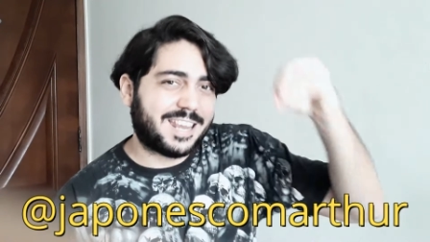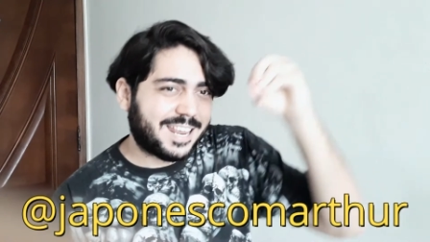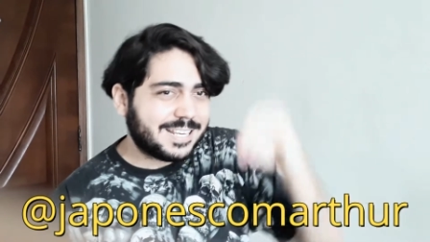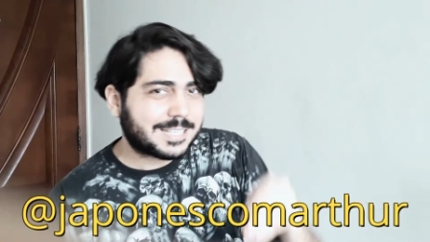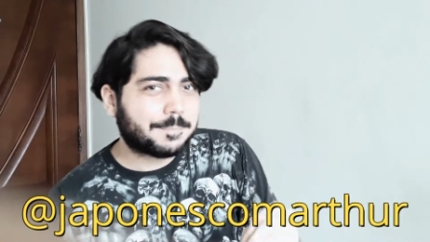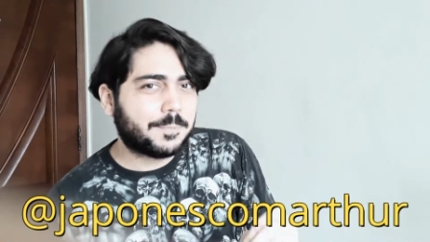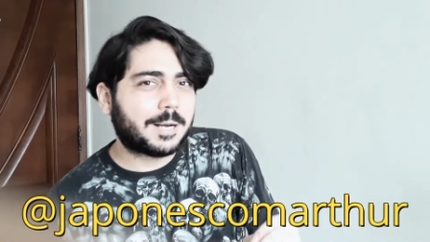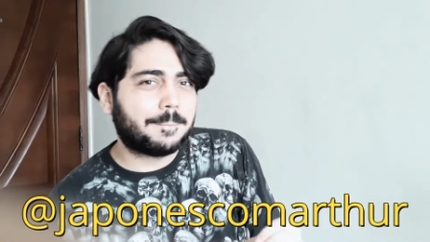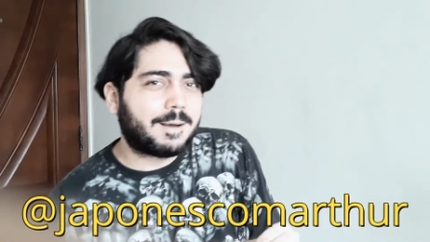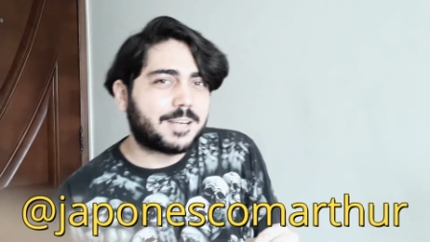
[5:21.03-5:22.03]
Essa
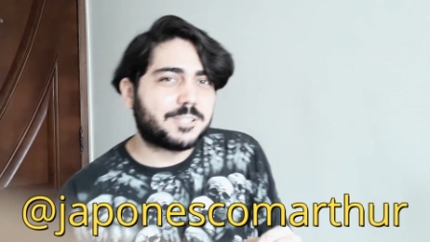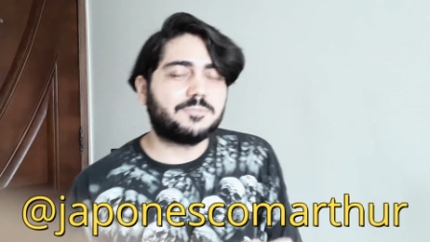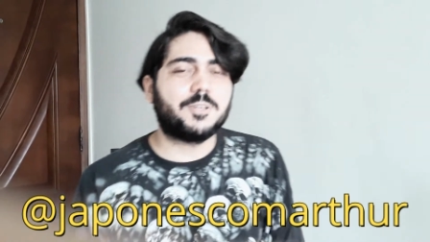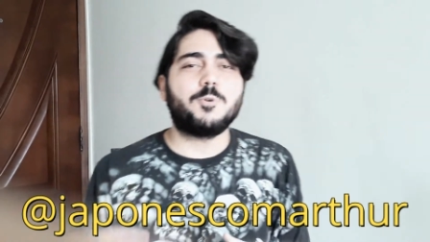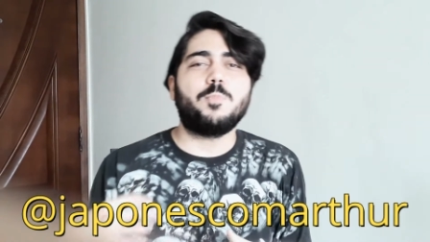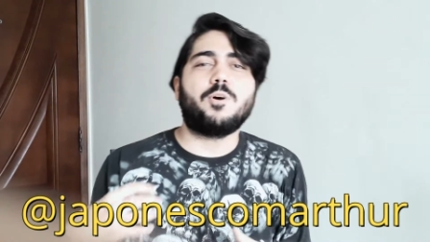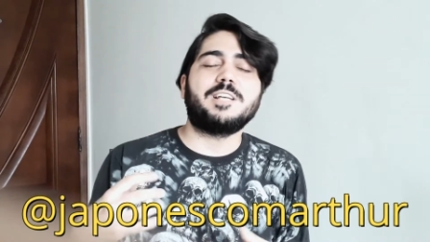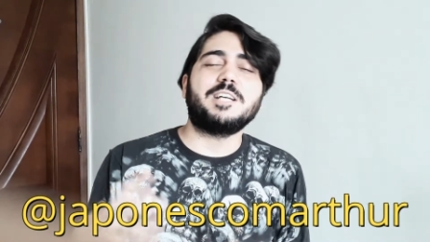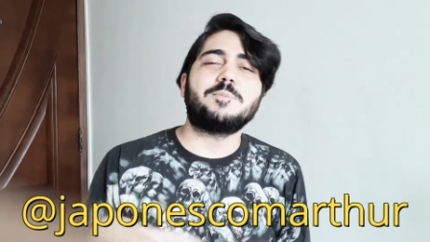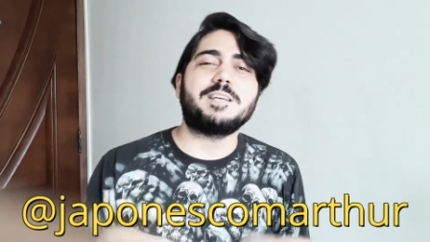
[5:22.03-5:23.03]
primeira parte teve uma
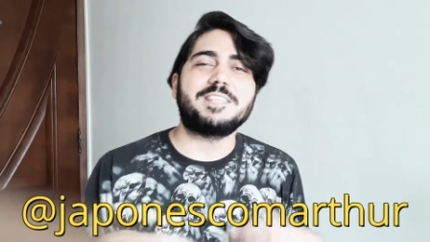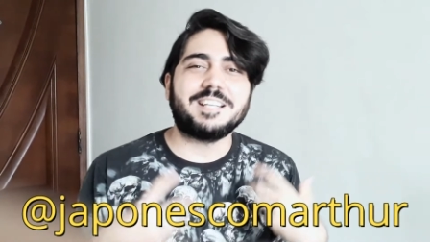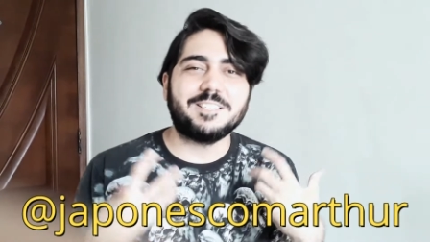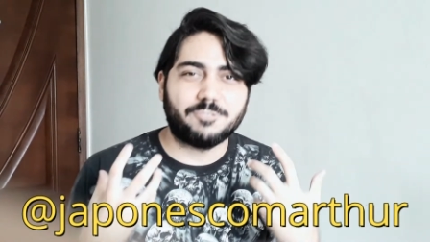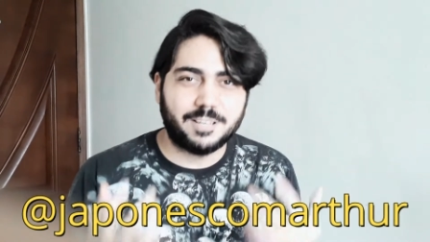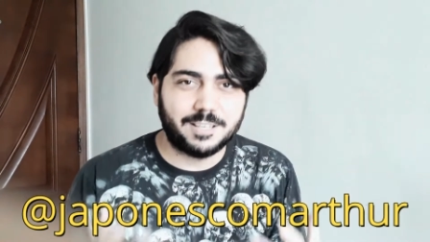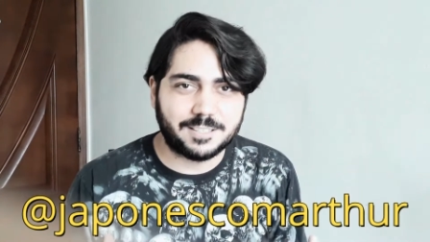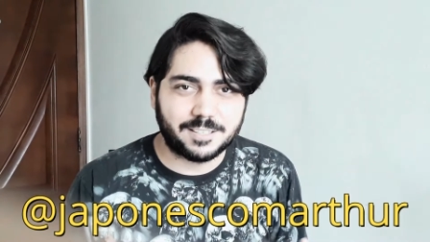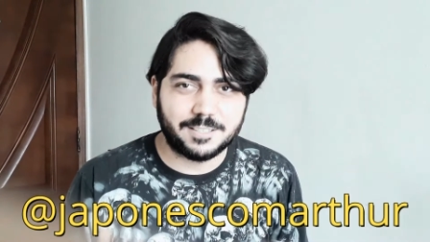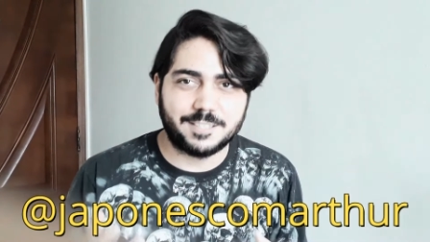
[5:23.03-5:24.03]
abordagem mais
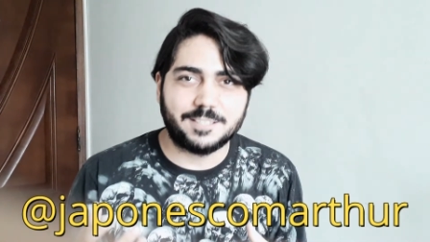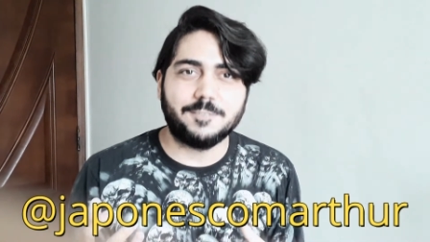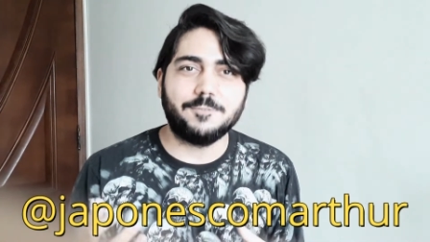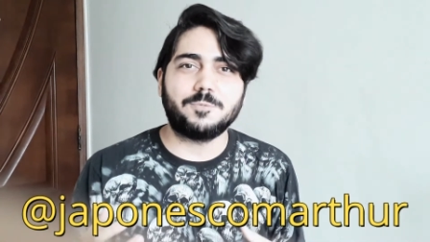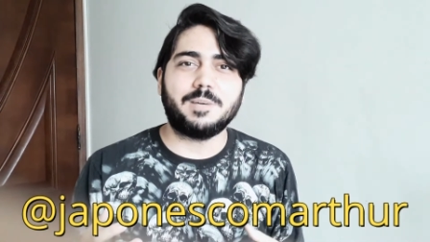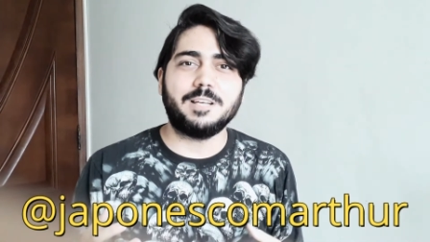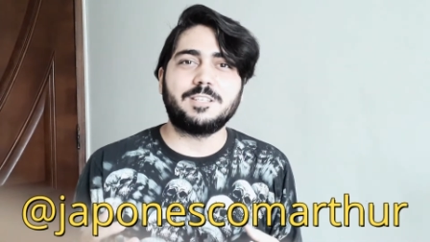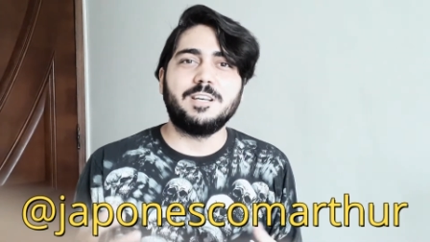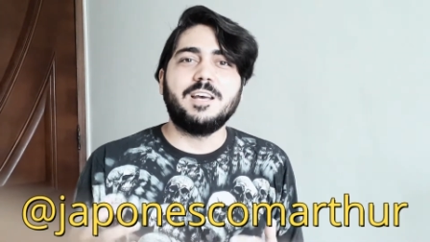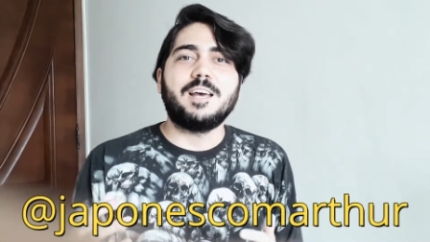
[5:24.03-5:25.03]
tradicionalista, né? De estilos mais
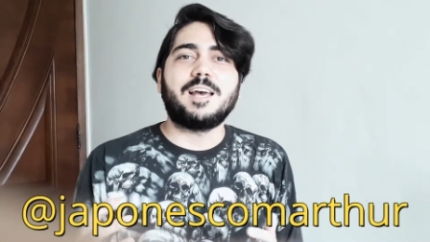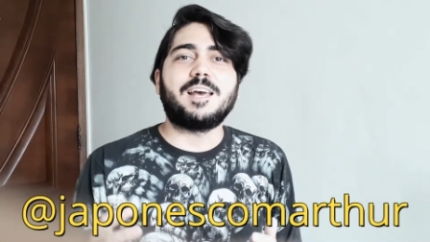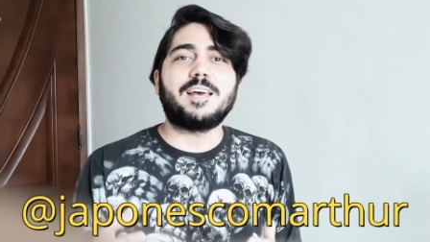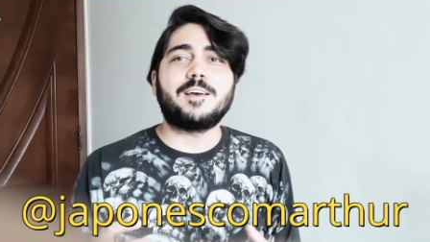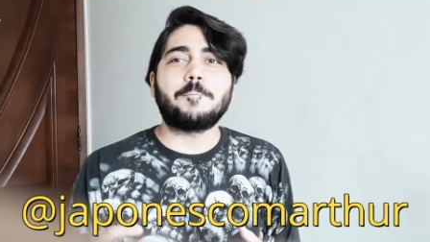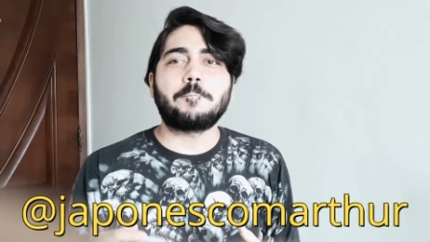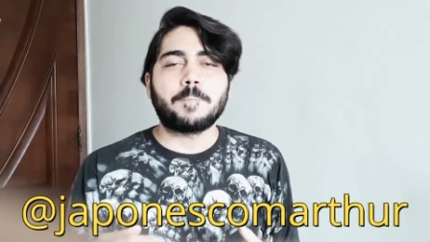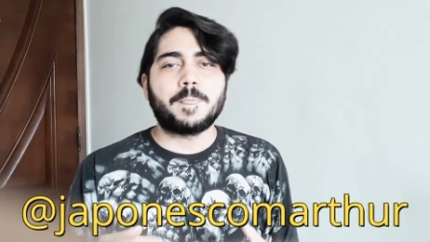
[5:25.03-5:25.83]
é,